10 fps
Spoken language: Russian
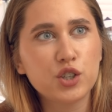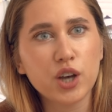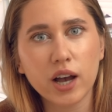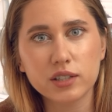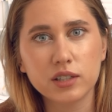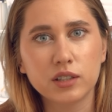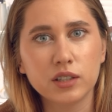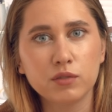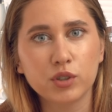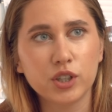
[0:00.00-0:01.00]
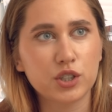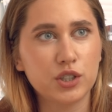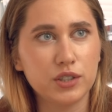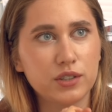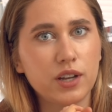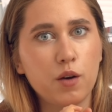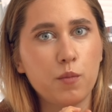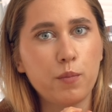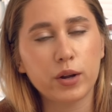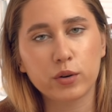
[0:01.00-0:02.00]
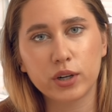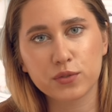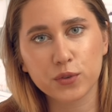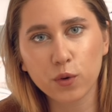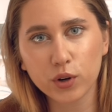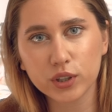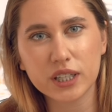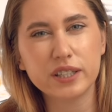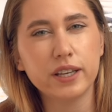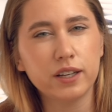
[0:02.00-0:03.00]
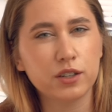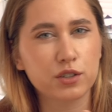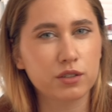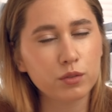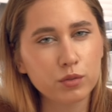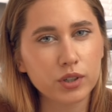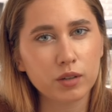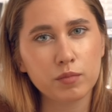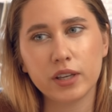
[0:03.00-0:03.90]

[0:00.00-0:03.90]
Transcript: часто ты его ешь, не знаю, пару раз в год и делишь с другом,